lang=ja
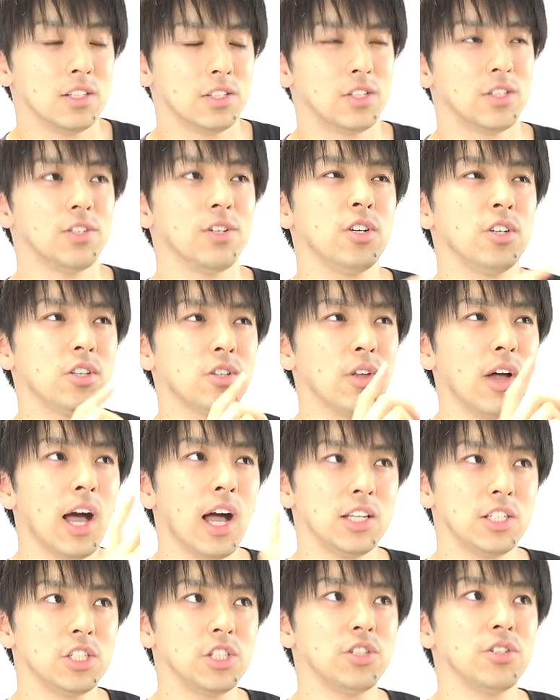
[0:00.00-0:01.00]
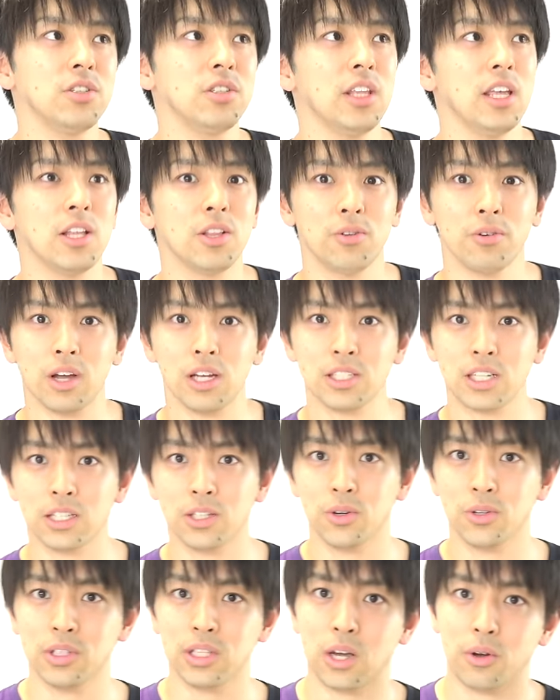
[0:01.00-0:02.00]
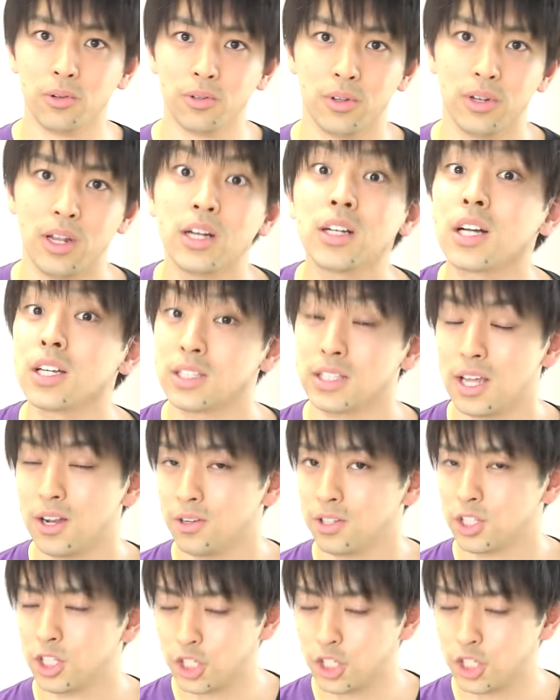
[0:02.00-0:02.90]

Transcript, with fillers: ずっと80点とかしか取ったことなかったのに